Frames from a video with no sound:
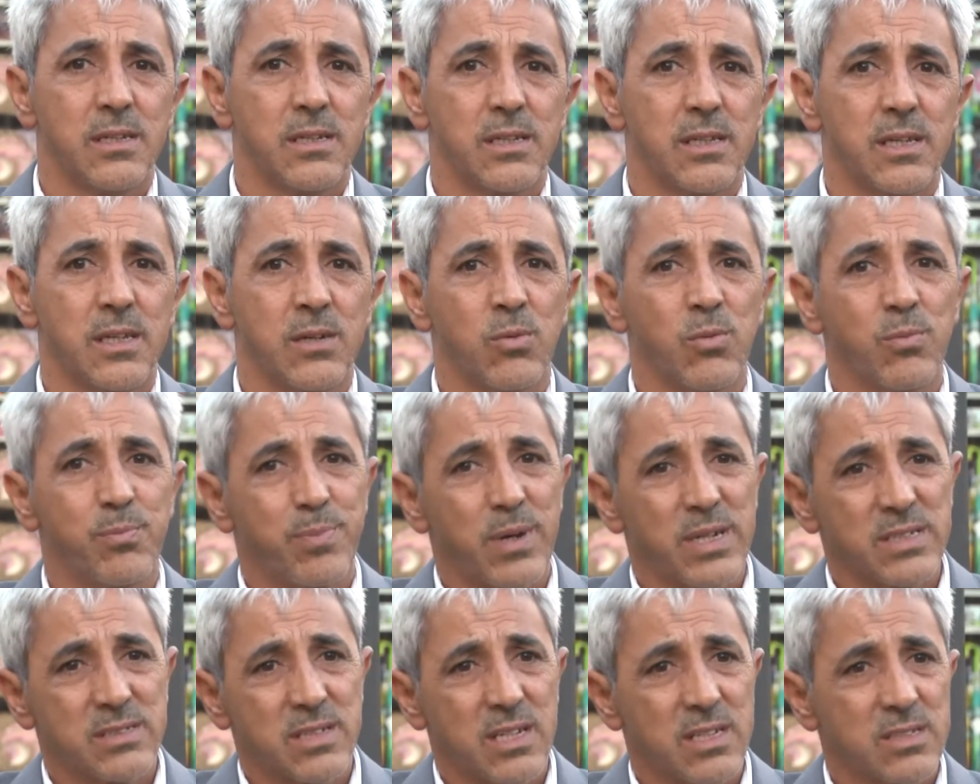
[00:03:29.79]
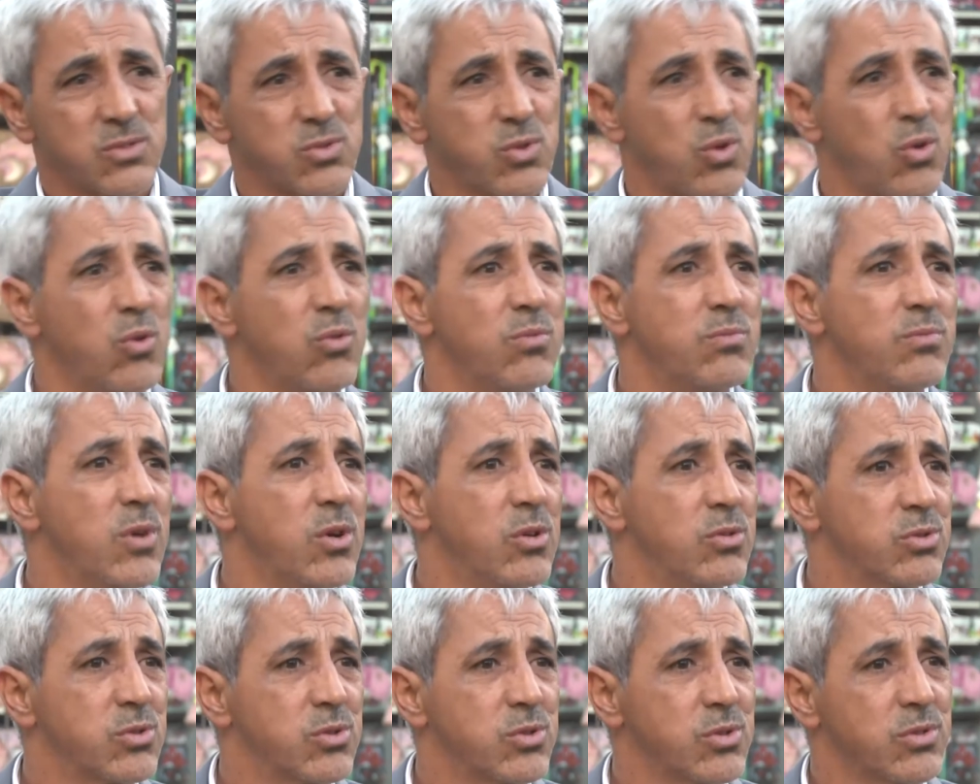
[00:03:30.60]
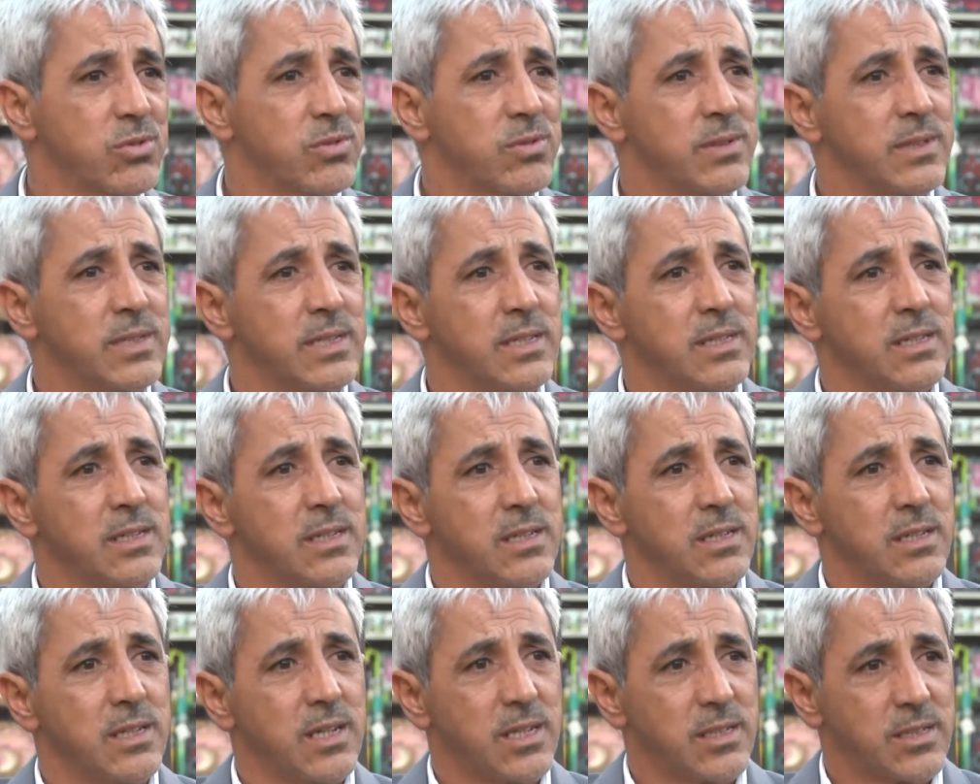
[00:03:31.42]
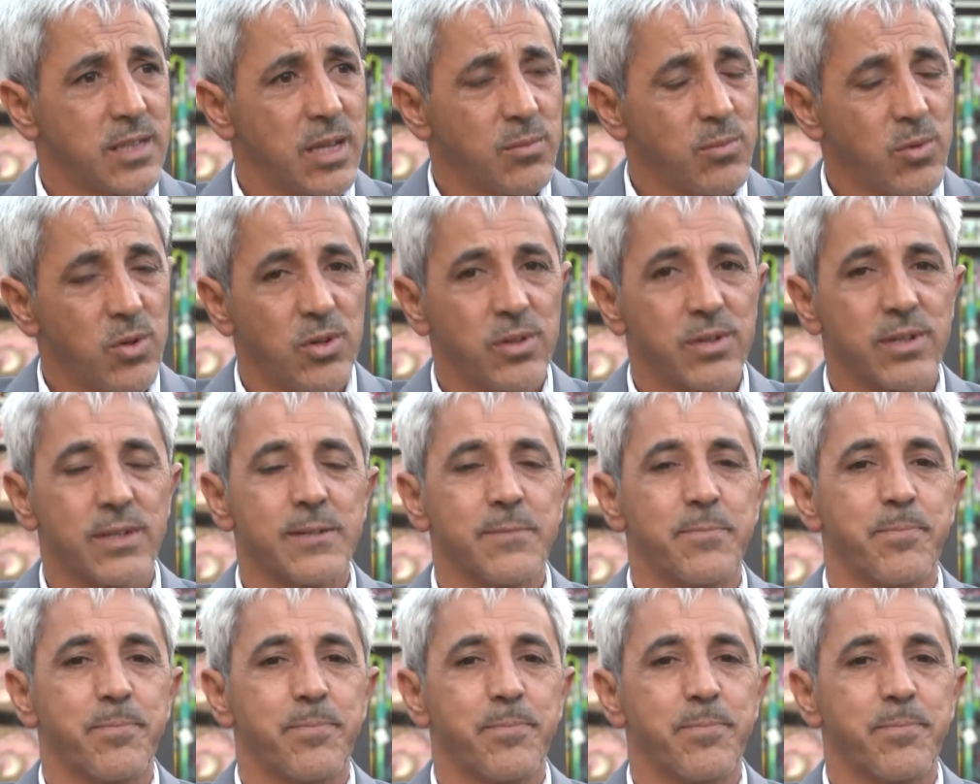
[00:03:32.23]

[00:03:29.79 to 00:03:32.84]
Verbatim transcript: que es un payaso, un monstruo, el temor.